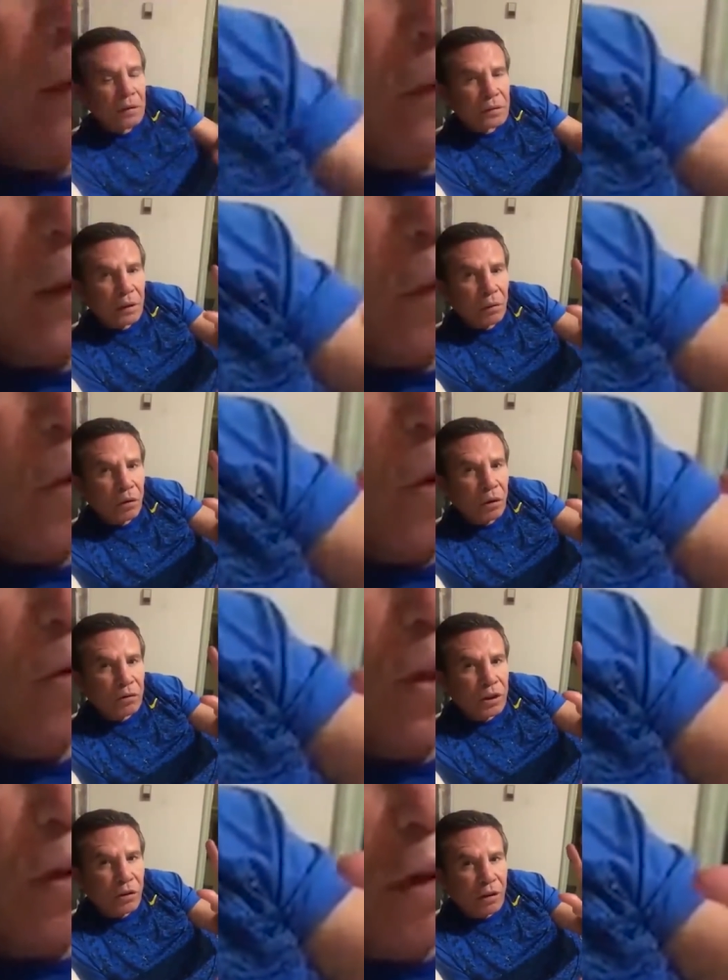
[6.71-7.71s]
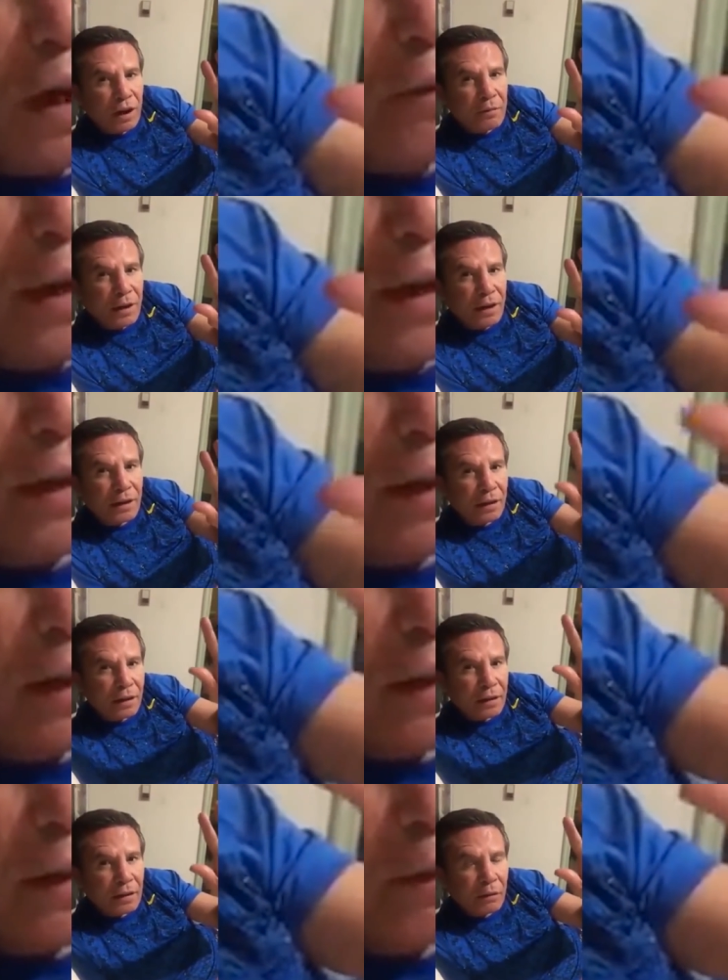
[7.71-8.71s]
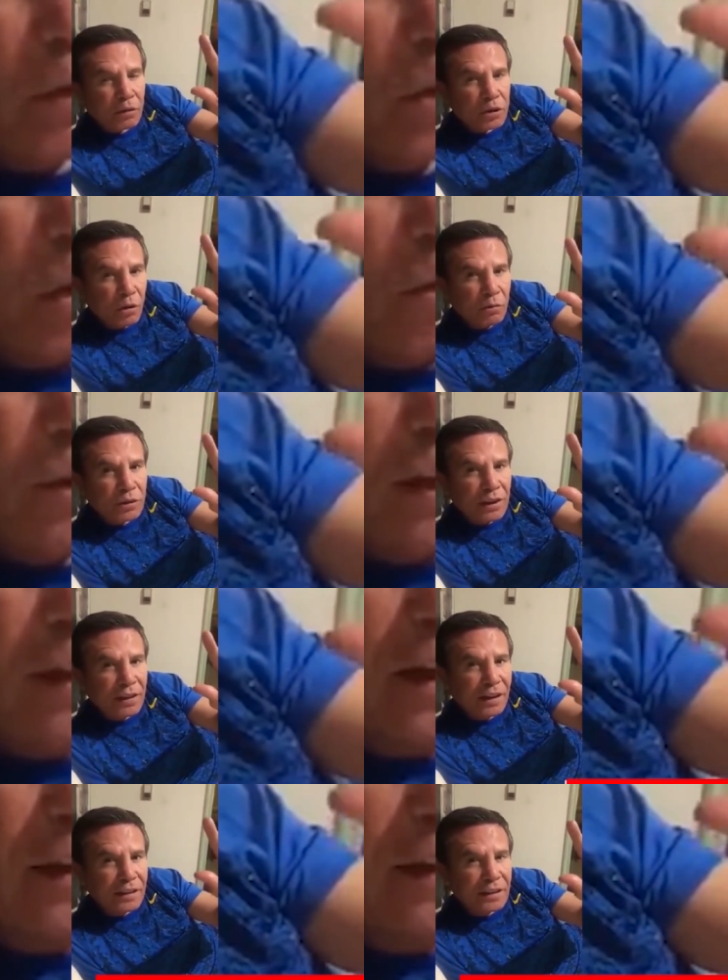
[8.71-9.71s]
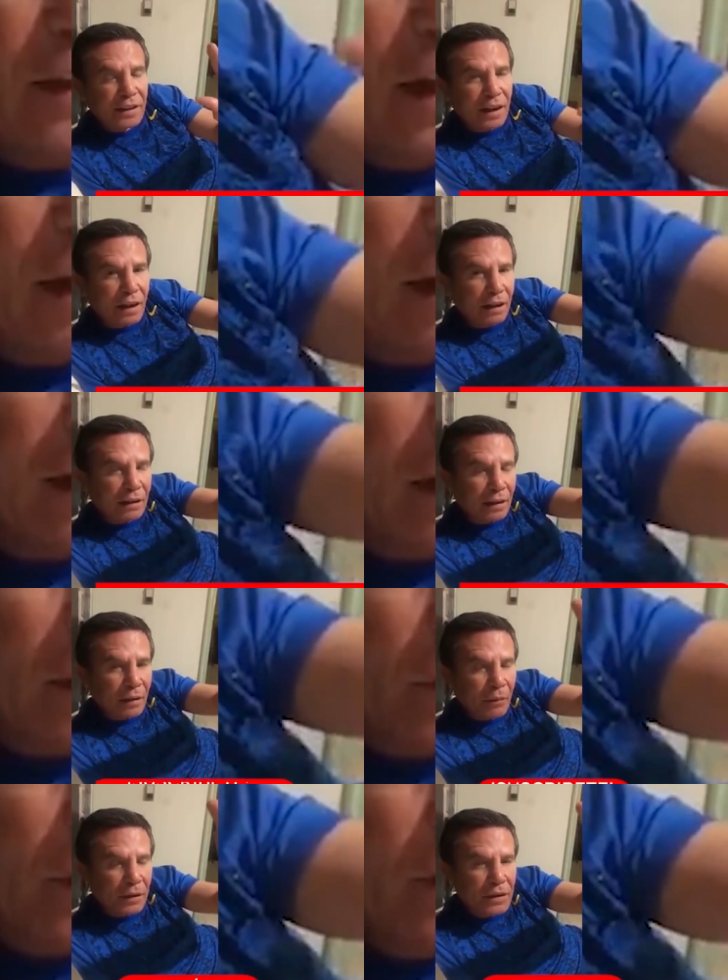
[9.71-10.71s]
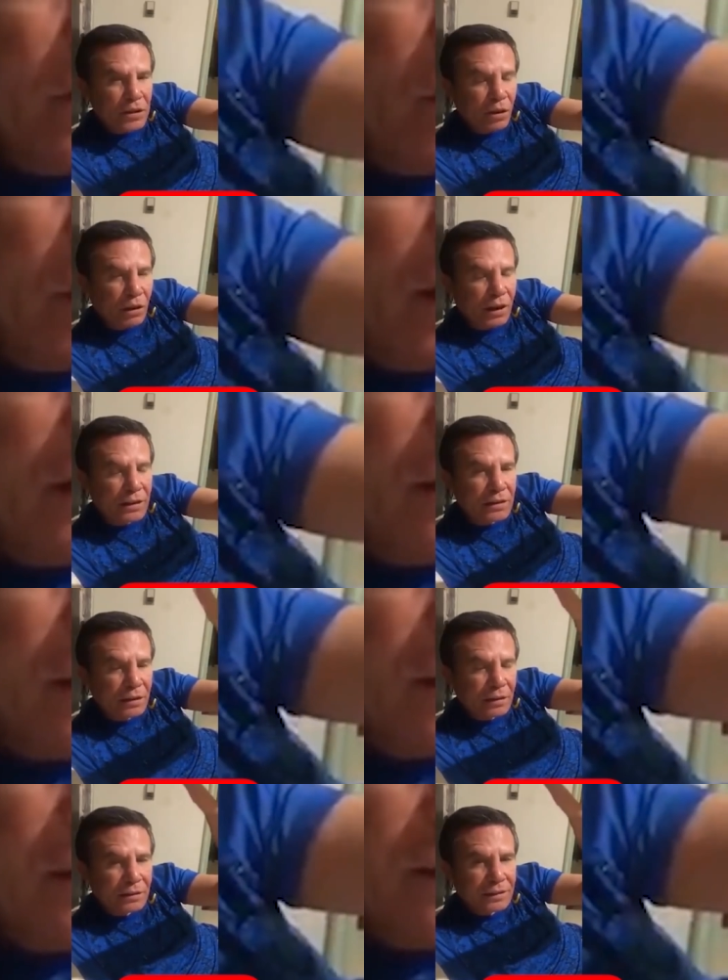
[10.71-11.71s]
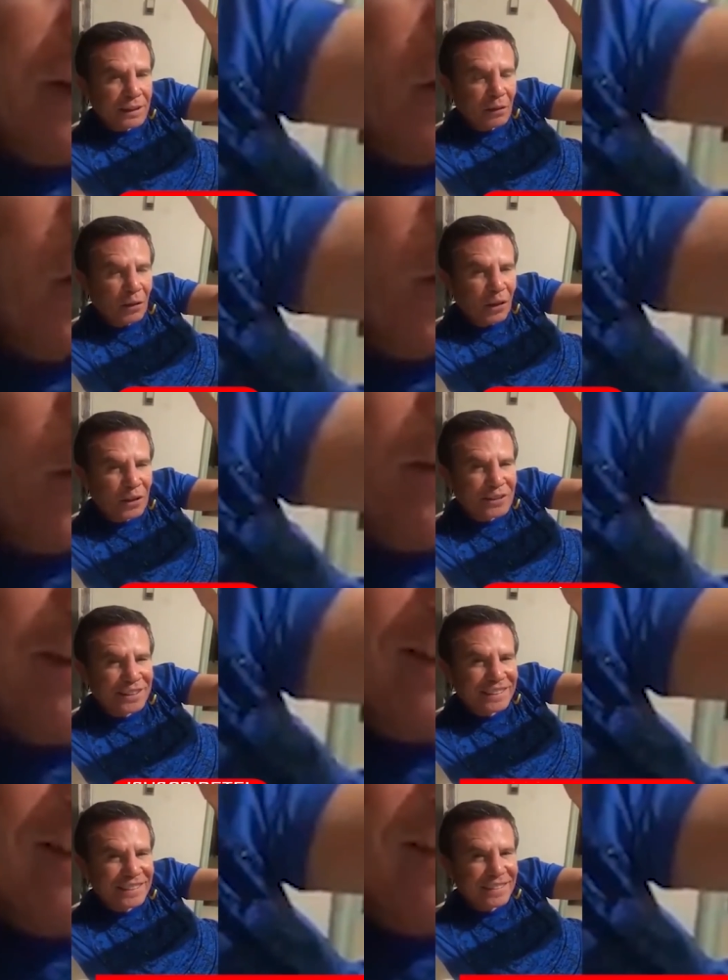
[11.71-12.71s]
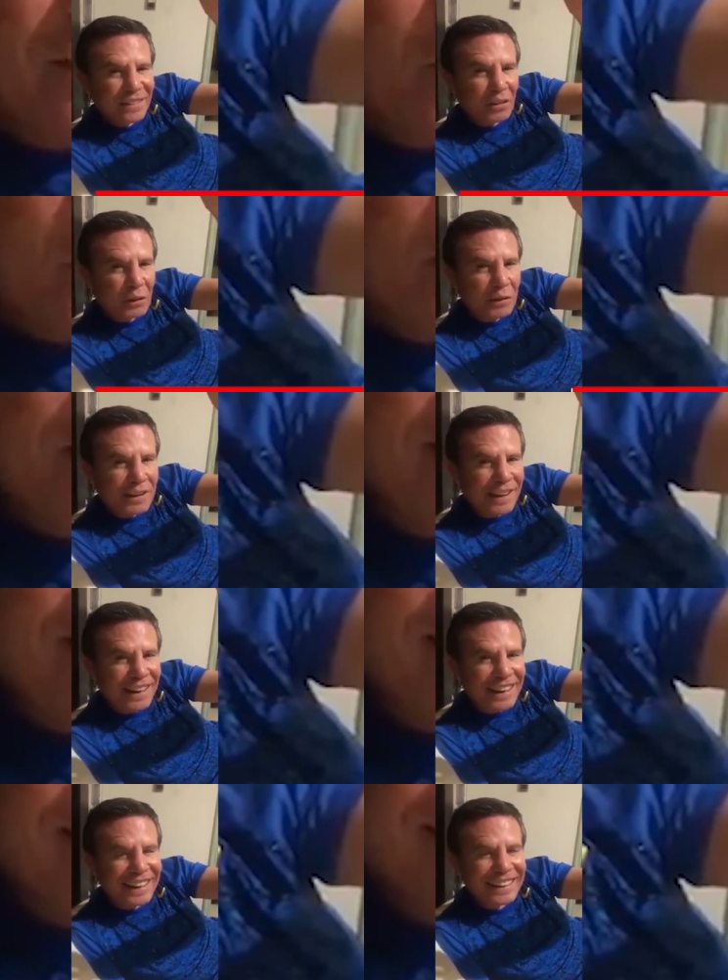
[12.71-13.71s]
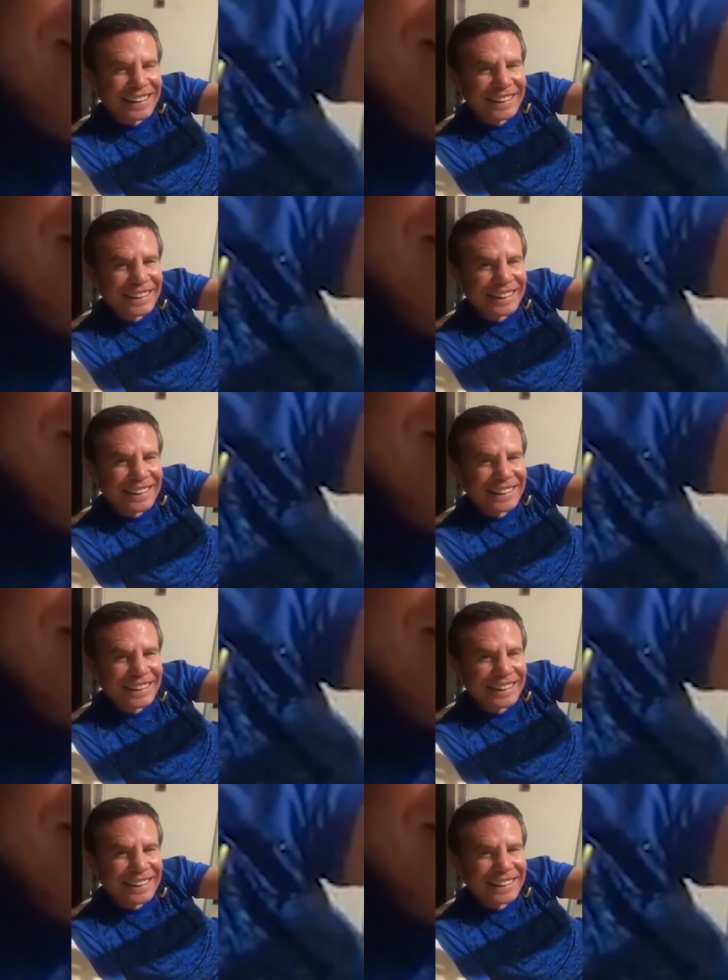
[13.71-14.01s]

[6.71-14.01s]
Saludos, Nico Jaime, de Boxeo Mundial de Argentina. Bendiciones, saludos, Dios te bendiga.